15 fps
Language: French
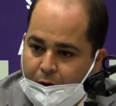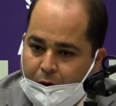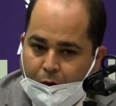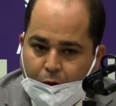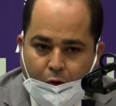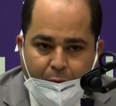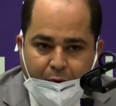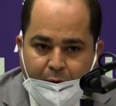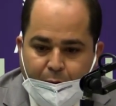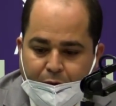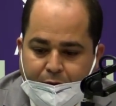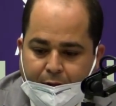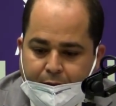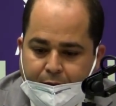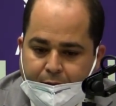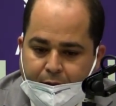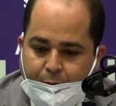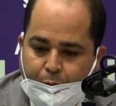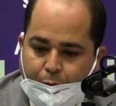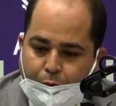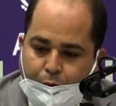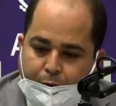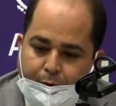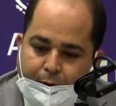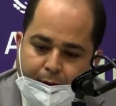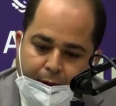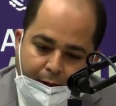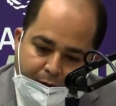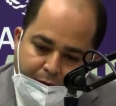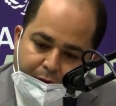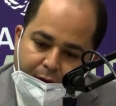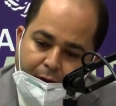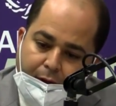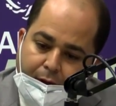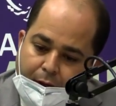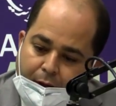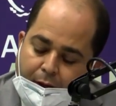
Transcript: en complémentarité, pour arriver